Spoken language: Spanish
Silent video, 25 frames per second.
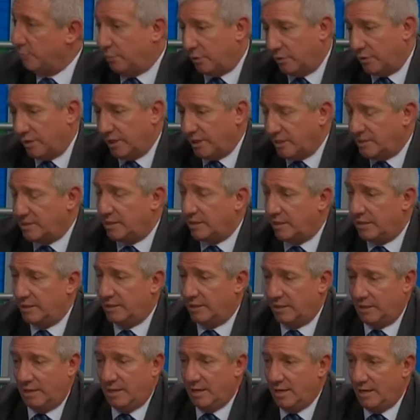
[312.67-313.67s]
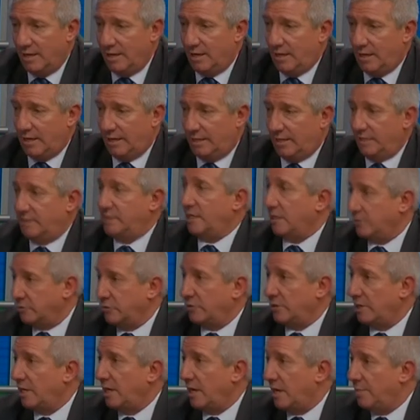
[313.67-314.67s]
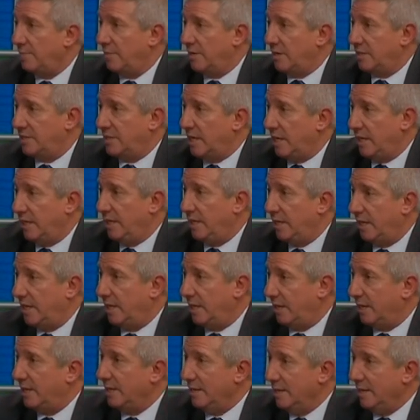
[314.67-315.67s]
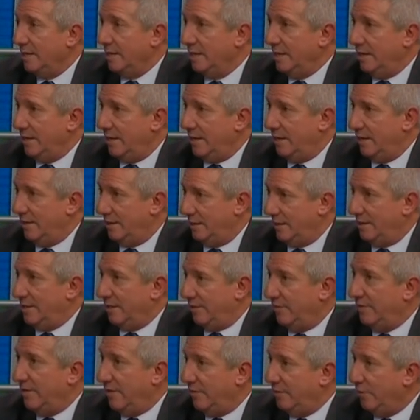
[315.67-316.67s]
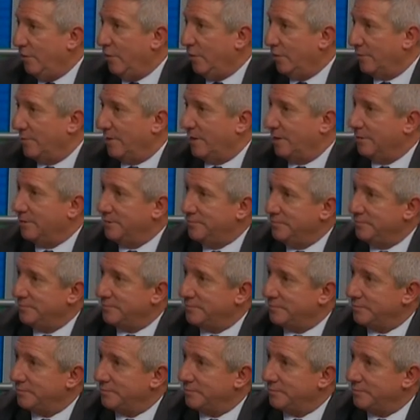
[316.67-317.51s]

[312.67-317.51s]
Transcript: Y poder este, eh, desarrollar la especialidad en debida forma, ¿no?